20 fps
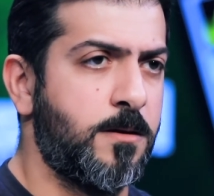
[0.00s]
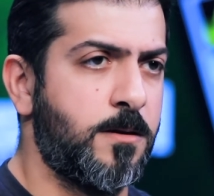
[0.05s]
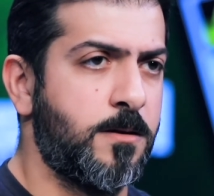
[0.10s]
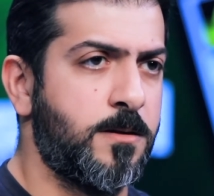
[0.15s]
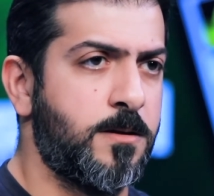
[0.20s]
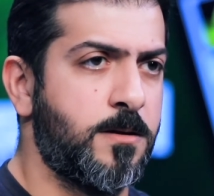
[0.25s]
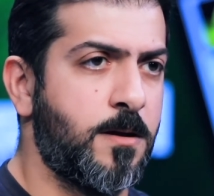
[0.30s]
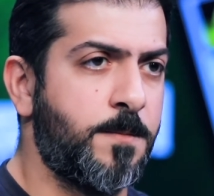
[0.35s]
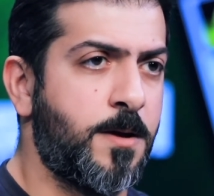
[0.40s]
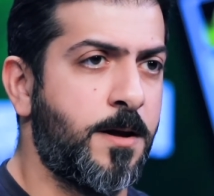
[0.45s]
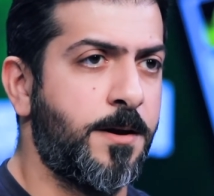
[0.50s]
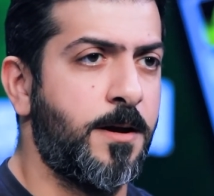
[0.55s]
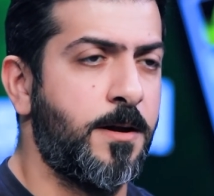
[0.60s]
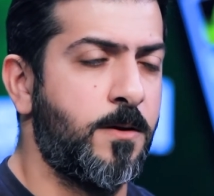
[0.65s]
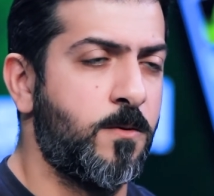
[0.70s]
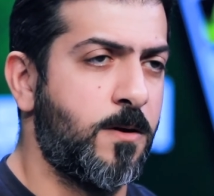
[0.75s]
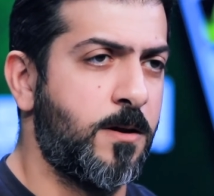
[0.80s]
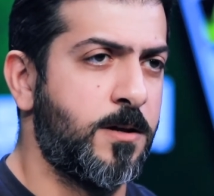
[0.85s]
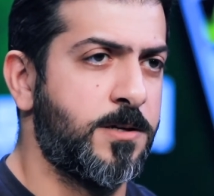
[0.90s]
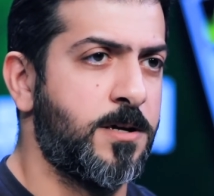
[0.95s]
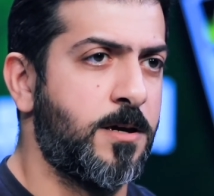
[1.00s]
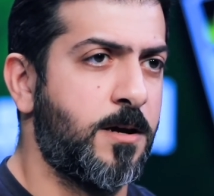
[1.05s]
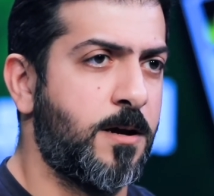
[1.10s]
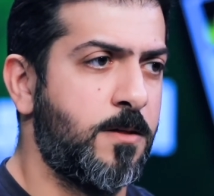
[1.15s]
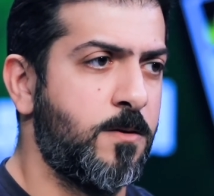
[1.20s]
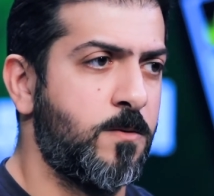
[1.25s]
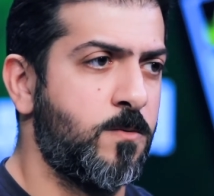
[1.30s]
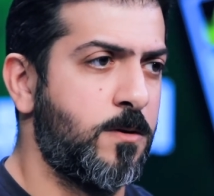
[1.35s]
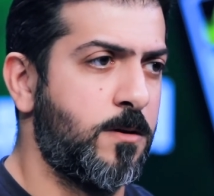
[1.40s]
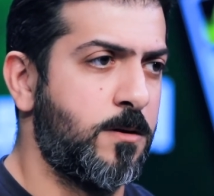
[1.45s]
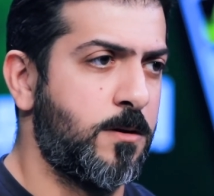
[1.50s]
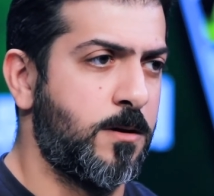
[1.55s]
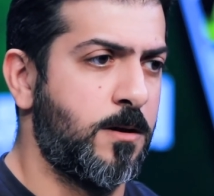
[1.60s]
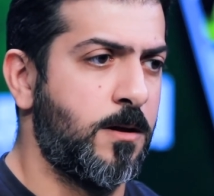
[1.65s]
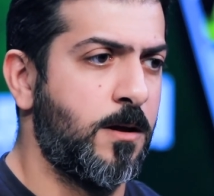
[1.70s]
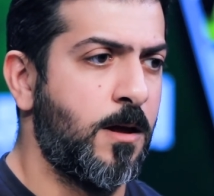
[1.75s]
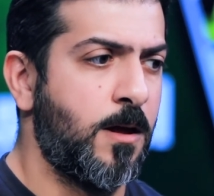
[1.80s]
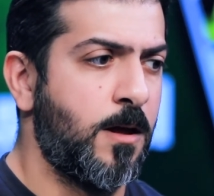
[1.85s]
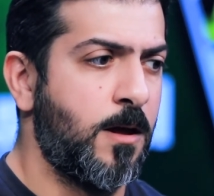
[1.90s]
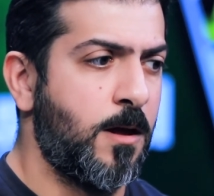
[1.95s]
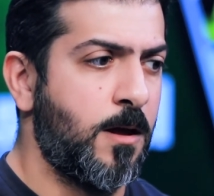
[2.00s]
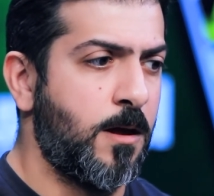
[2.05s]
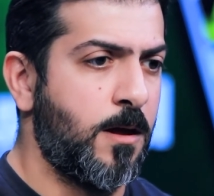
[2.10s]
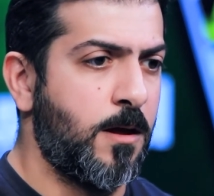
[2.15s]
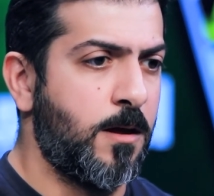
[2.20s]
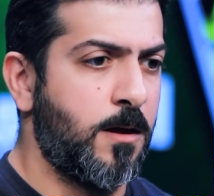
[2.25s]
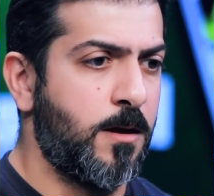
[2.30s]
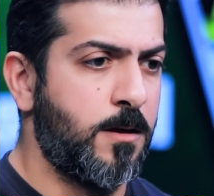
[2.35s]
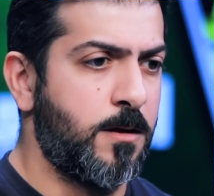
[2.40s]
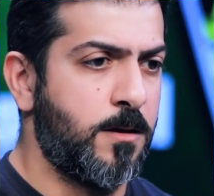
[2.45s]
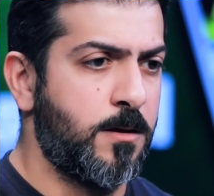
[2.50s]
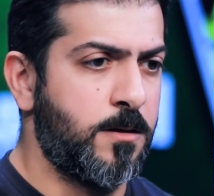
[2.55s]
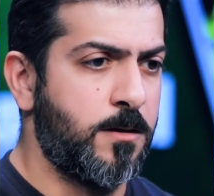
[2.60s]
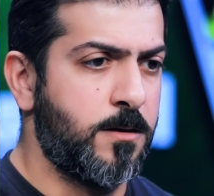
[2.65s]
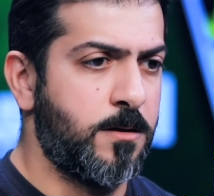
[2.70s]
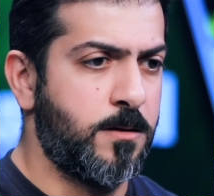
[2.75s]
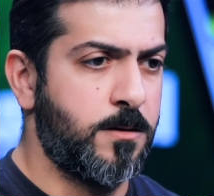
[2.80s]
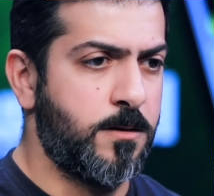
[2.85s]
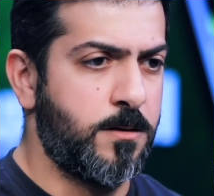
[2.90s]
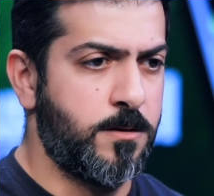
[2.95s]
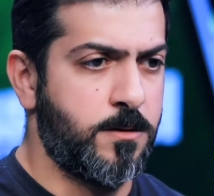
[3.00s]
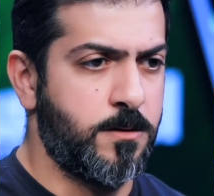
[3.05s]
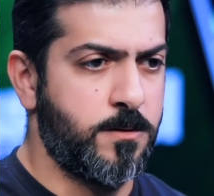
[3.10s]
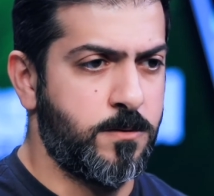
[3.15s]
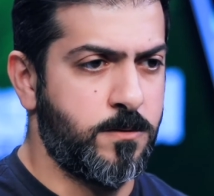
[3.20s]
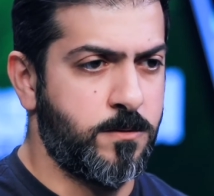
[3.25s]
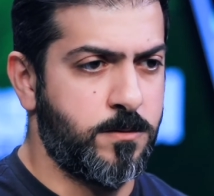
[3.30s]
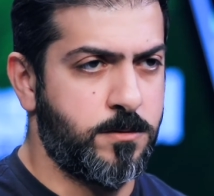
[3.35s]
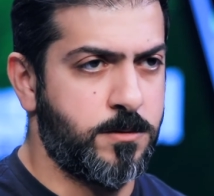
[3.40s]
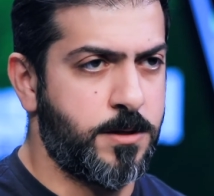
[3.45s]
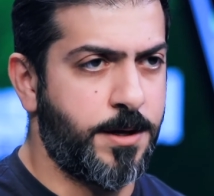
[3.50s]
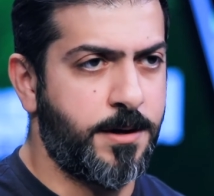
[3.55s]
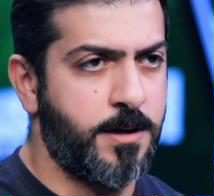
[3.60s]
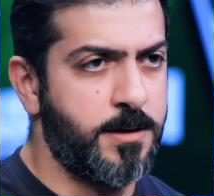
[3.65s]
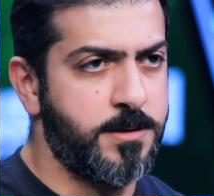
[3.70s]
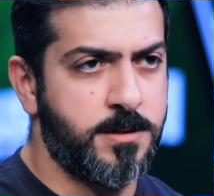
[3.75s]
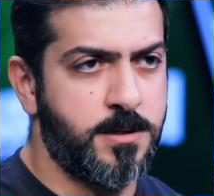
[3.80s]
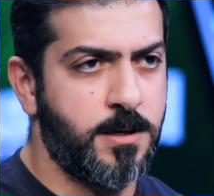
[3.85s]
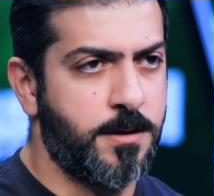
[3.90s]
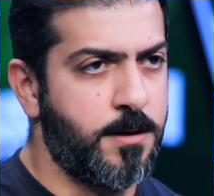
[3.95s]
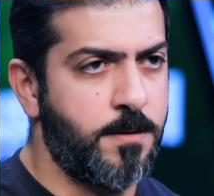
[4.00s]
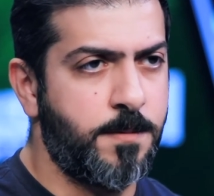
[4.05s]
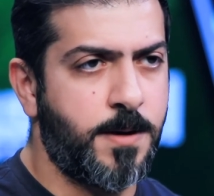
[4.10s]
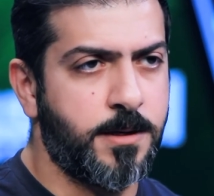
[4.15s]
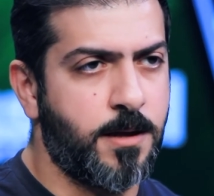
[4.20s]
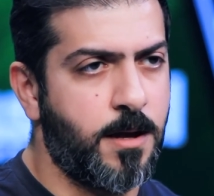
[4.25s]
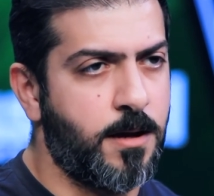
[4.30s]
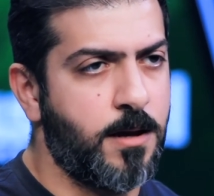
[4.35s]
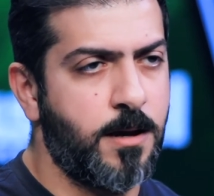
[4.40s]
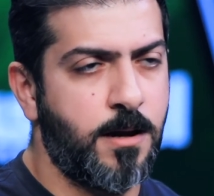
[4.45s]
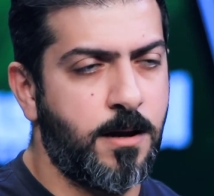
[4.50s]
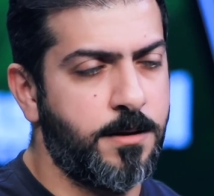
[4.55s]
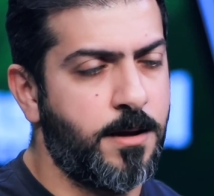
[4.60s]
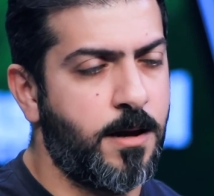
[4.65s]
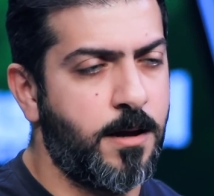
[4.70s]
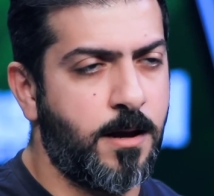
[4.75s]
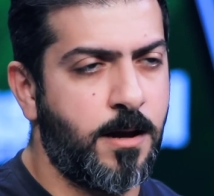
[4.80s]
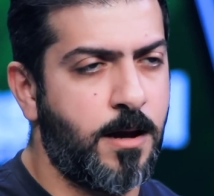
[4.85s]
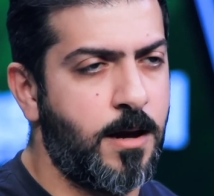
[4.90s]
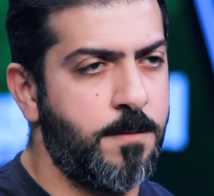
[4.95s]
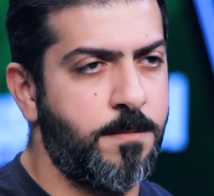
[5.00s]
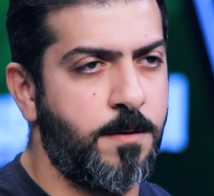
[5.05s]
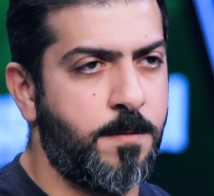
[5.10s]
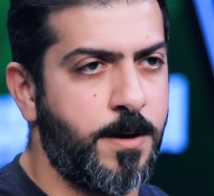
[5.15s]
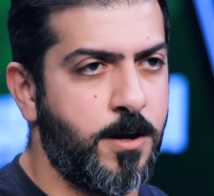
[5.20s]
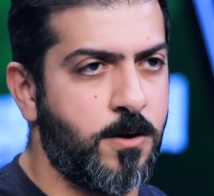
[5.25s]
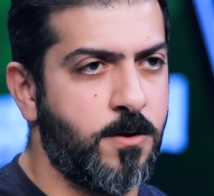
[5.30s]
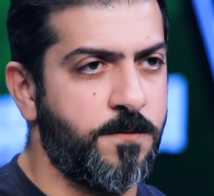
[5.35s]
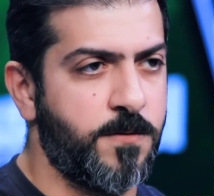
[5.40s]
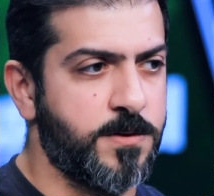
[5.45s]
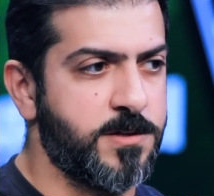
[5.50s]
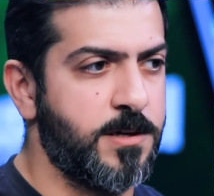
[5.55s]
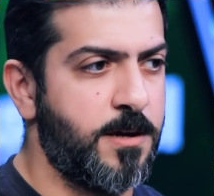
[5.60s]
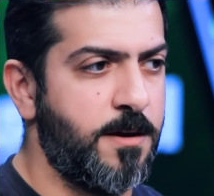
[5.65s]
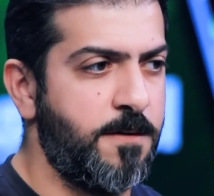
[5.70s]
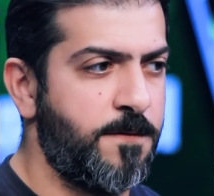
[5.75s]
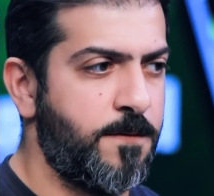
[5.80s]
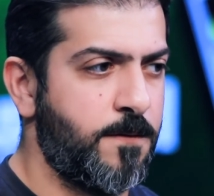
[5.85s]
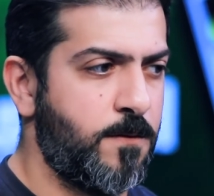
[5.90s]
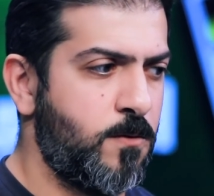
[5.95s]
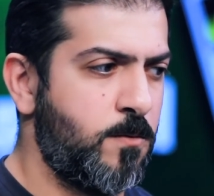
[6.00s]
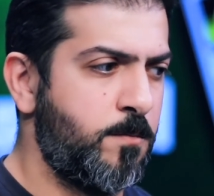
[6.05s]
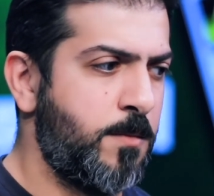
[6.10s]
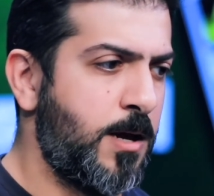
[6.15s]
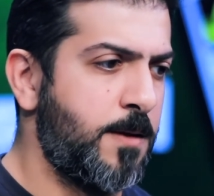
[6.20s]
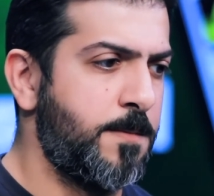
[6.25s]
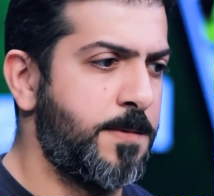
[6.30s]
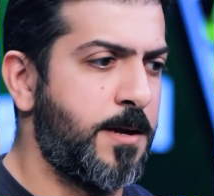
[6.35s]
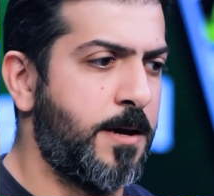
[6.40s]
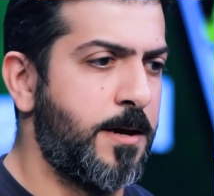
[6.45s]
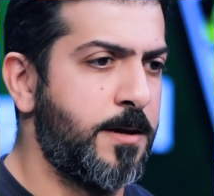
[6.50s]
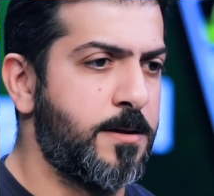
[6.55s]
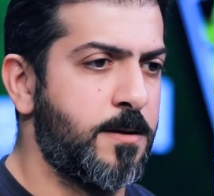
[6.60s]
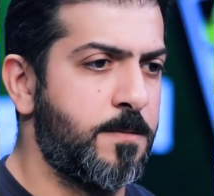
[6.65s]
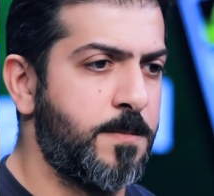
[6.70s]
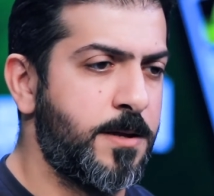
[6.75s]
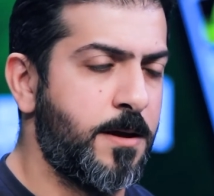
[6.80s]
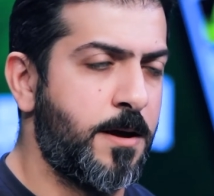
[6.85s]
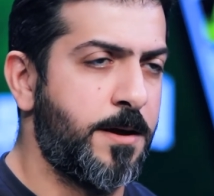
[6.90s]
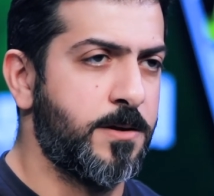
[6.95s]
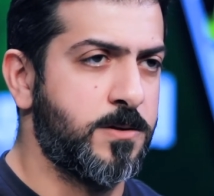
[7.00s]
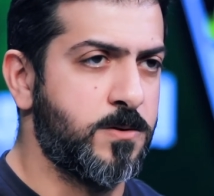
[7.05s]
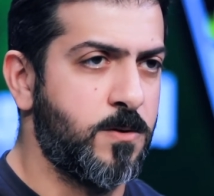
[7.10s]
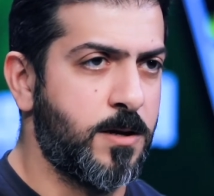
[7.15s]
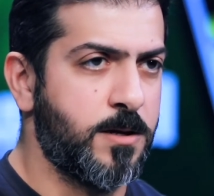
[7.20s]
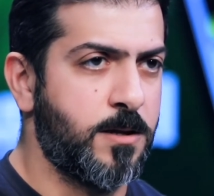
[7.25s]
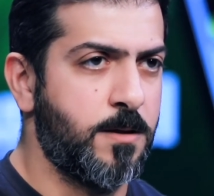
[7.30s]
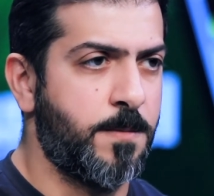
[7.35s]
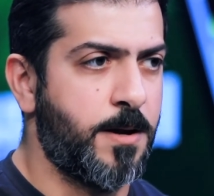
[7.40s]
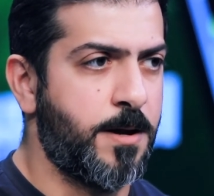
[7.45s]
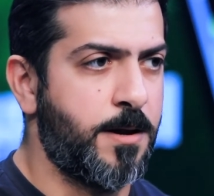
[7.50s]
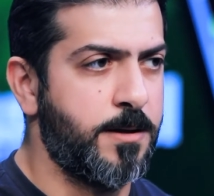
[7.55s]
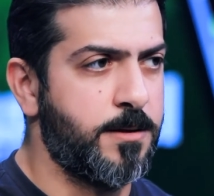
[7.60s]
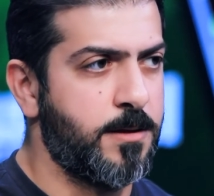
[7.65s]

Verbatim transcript: التمارين وهالاشياء هذه آه، تركيز التدريبات كان كلها غالبا ما يكون في الصيف ومع بدايه المدارس والاختبارات